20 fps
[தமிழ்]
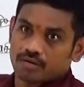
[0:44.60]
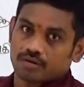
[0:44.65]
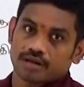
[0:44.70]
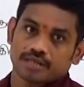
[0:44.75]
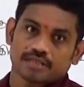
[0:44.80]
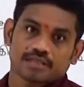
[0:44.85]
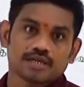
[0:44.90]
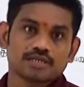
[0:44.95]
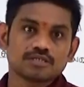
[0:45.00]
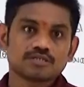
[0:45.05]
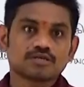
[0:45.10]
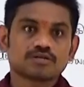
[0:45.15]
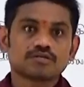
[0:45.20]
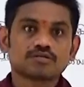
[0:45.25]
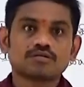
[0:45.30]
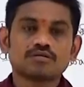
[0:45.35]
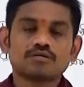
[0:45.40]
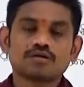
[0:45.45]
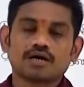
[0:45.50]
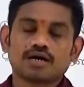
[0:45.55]
கொஞ்சம்
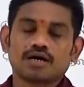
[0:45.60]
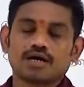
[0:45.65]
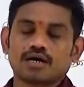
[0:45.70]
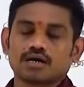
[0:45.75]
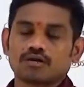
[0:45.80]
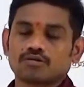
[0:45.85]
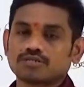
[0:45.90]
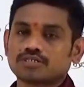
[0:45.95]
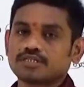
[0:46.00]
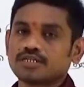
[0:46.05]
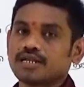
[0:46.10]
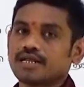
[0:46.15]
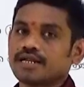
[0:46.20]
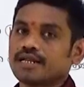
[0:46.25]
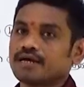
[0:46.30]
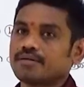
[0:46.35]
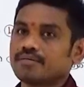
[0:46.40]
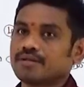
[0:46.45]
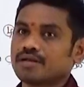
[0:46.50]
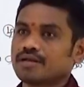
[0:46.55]
தெரிஞ்சிருக்கிறோம் கொஷினில்
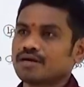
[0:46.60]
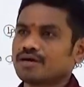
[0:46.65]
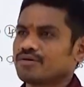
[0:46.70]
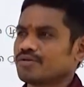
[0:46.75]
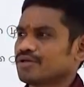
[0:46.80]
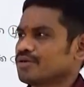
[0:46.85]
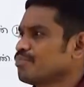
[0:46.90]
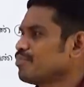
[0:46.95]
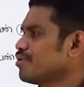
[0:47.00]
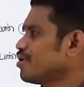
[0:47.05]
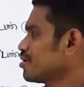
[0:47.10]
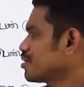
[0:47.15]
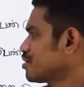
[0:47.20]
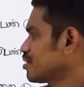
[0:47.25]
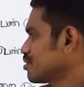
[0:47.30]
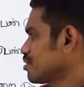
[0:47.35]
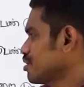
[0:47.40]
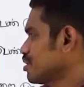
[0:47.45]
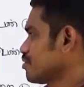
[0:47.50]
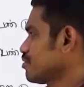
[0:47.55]
என்ன அப்படின்னா ஒரு
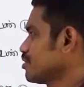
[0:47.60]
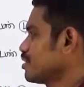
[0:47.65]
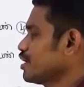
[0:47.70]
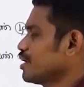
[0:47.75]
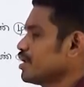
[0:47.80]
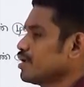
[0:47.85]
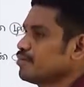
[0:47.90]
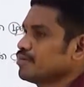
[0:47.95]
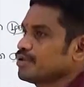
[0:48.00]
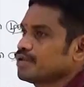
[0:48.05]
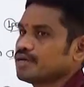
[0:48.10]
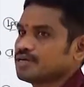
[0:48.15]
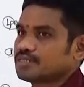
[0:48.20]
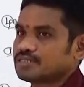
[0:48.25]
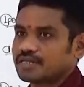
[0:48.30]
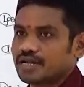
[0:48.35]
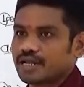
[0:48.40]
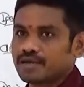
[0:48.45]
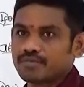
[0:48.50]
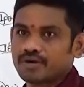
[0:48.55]
இம்பார்ட்டன்ட் இது வந்து என்ன அப்படின்னா
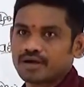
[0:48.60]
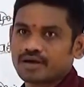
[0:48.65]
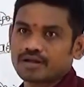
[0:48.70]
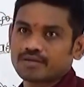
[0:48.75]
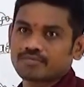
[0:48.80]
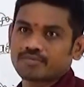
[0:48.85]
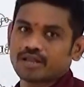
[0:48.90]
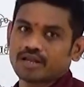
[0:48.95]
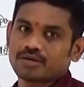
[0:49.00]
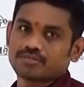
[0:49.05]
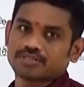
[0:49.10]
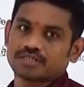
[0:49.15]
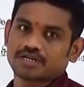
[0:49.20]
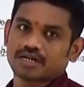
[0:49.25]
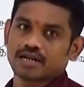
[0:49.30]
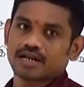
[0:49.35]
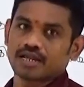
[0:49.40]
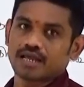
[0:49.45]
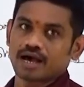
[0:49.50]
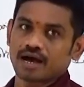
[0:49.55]
சென்னை மாகாண
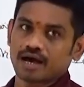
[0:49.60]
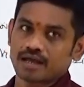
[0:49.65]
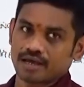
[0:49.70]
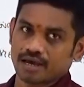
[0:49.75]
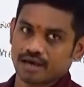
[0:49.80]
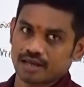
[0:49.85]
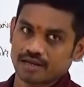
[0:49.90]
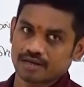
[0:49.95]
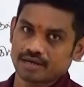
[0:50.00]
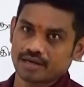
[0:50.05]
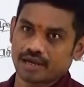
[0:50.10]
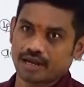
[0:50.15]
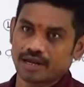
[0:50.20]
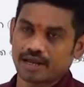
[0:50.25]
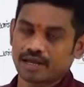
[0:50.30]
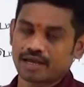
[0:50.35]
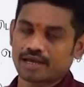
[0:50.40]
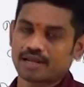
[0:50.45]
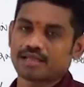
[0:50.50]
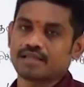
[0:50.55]
முதலமைச்சர்கள் யார் யார்
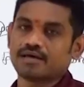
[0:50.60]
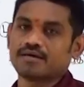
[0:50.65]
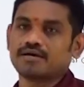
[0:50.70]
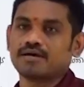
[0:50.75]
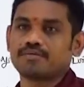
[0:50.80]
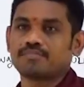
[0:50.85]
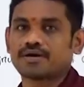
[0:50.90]
என்னங்கிறத